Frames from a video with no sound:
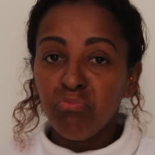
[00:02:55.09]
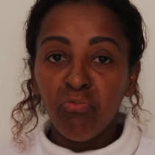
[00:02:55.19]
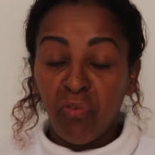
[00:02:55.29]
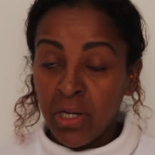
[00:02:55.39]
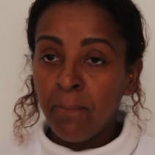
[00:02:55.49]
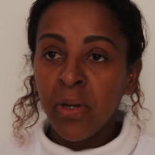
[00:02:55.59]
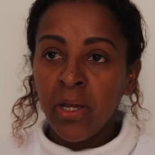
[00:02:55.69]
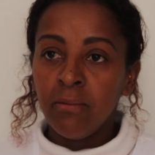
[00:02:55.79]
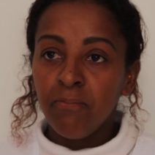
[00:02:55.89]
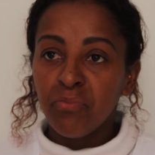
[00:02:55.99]
Falei para
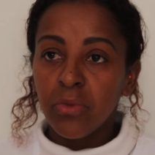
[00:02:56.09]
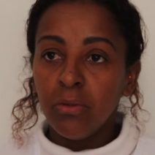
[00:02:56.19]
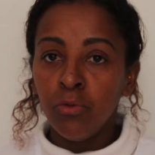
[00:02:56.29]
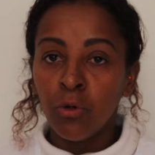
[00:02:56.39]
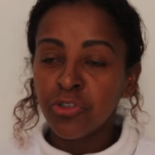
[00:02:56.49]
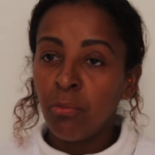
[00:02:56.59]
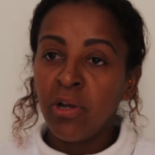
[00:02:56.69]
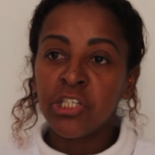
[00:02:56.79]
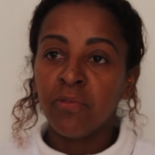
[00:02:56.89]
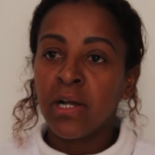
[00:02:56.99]
ele, não sou
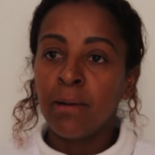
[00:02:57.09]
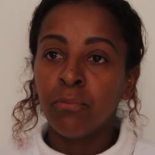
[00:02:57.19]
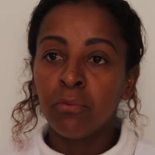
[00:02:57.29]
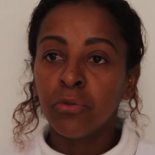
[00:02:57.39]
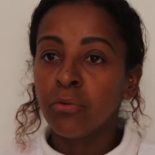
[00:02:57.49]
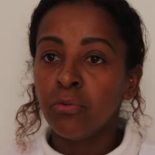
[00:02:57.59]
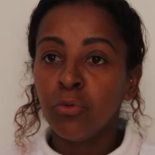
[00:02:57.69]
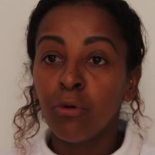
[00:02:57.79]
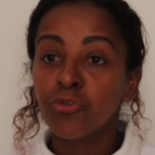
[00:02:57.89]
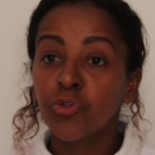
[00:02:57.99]
mulher de vagabundo,
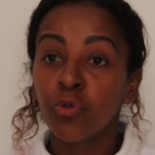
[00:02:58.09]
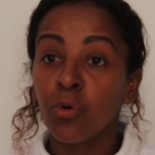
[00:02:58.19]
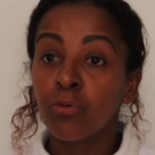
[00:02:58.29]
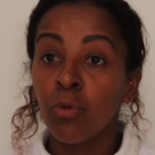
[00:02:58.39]
não sou,